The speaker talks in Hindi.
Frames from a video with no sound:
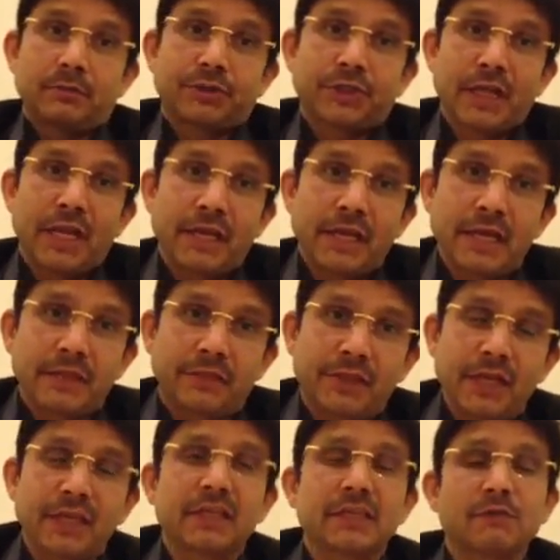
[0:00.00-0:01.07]
चले गए
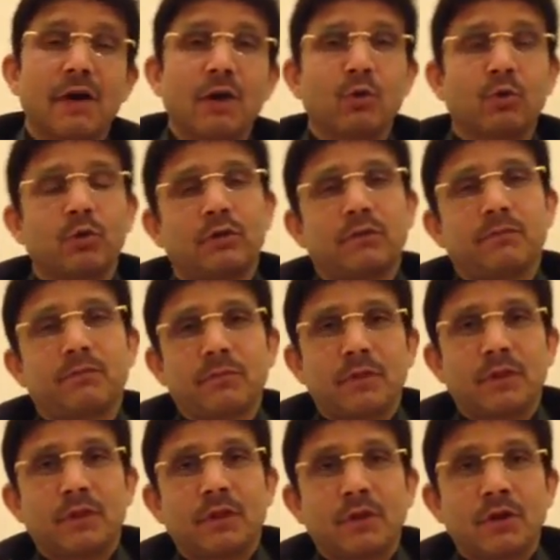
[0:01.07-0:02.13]
थिएटर्स वालों को
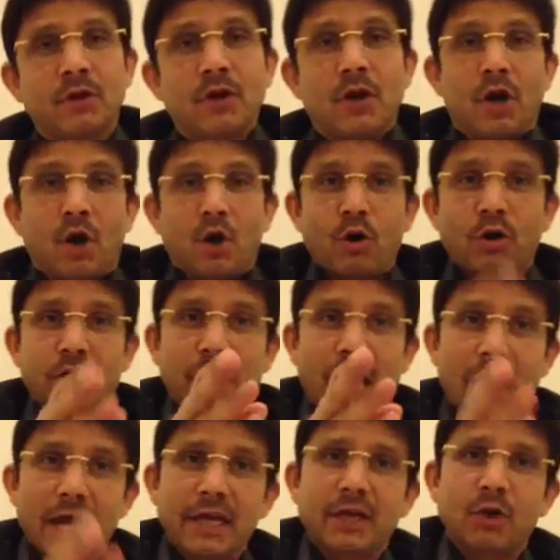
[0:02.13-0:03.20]
और
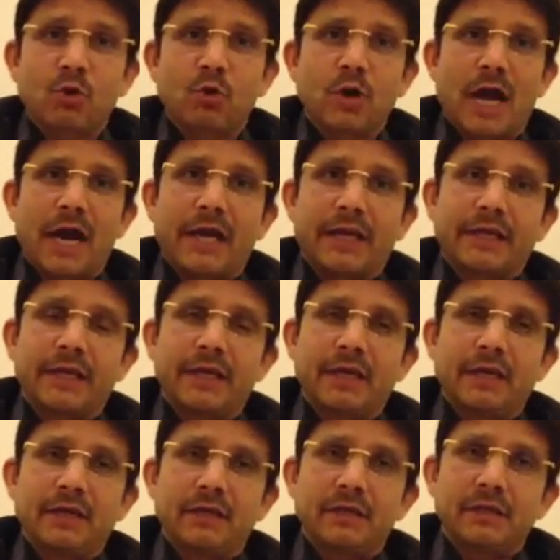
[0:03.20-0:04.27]
ढाई करोड़ आएंगे
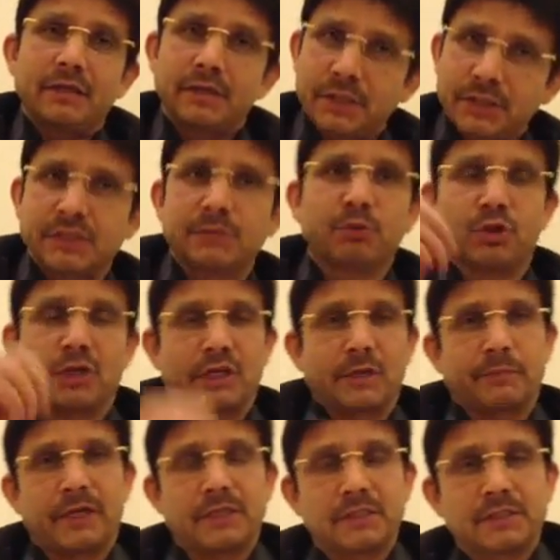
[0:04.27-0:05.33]
डिस्ट्रीब्यूटर के
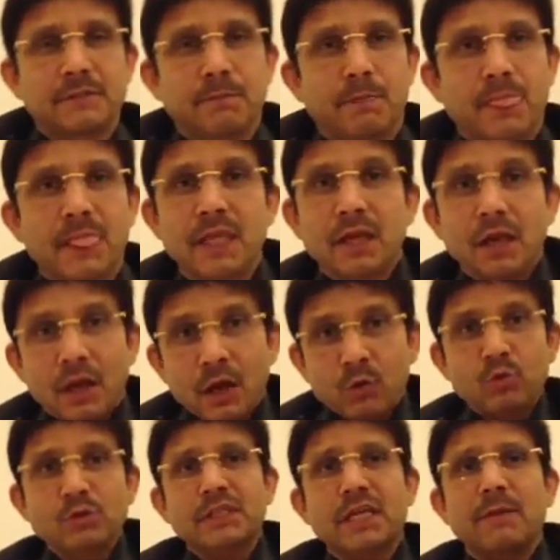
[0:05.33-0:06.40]
पास
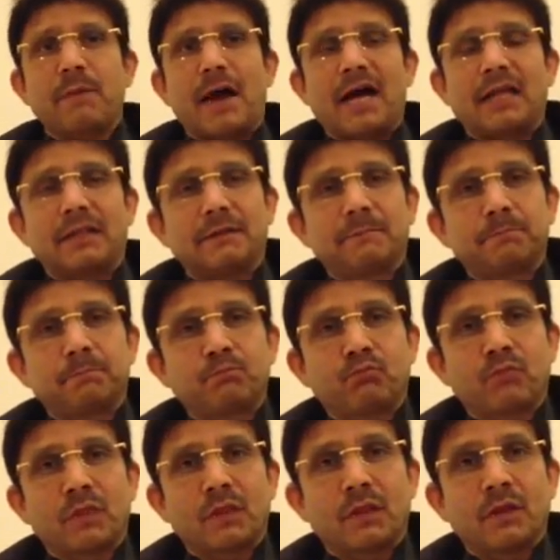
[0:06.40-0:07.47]
उसके बाद
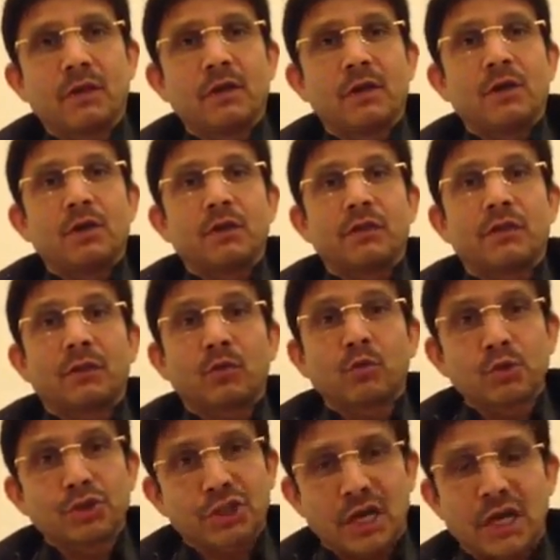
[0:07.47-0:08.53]

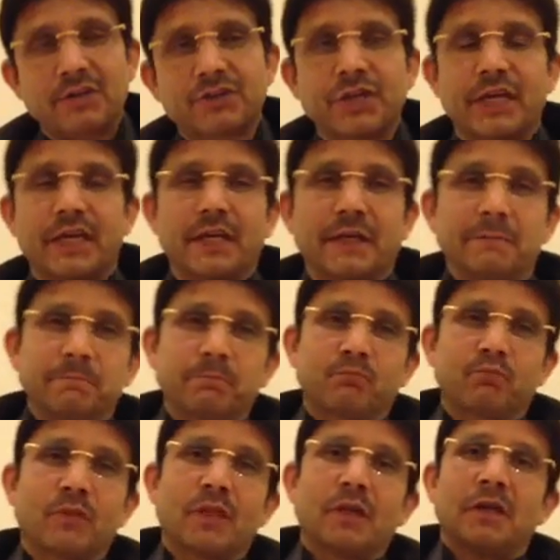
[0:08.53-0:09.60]
कुछ खर्चे हैं
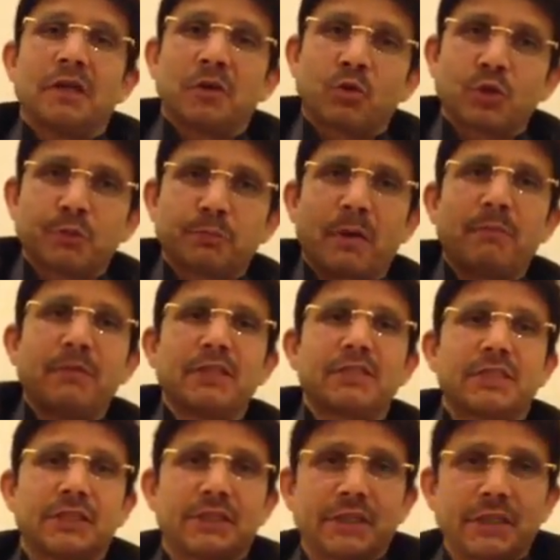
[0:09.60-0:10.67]
कुछ
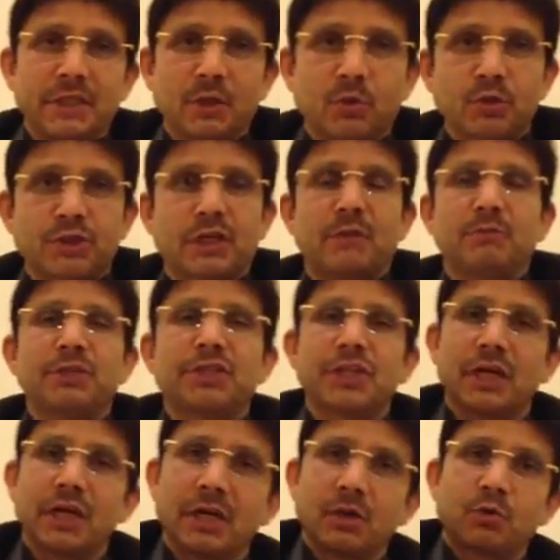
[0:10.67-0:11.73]
पब्लिसिटी कुछ
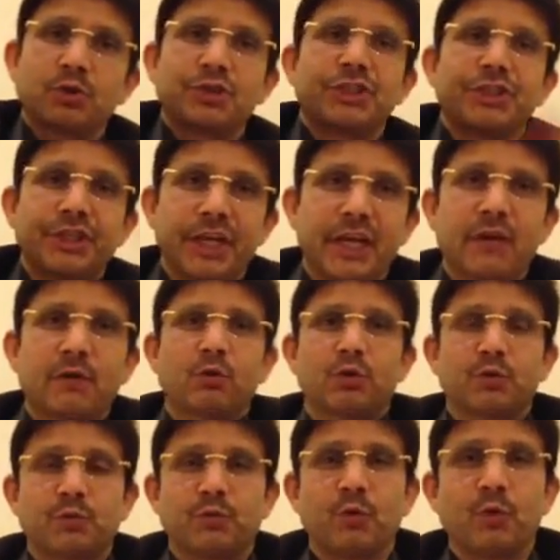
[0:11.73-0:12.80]
कमीशन कुछ ये
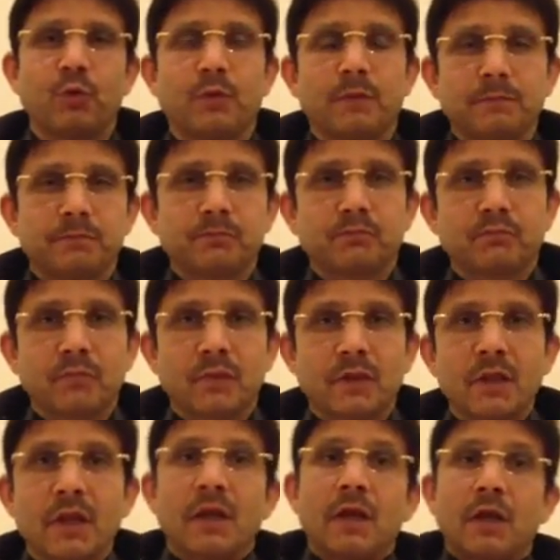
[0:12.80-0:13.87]
कुछ वो
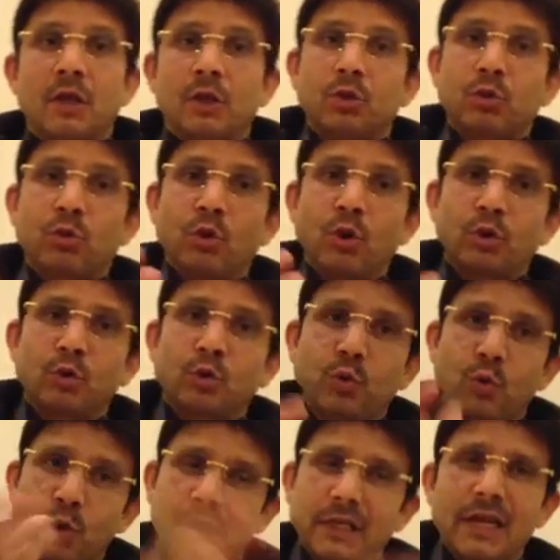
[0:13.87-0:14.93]
तो
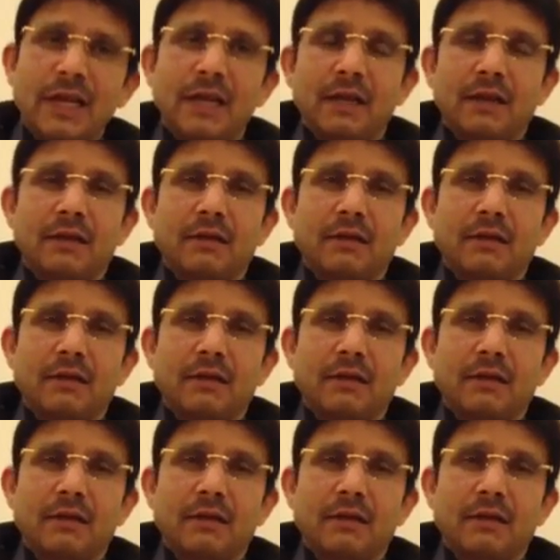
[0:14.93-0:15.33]
टोटल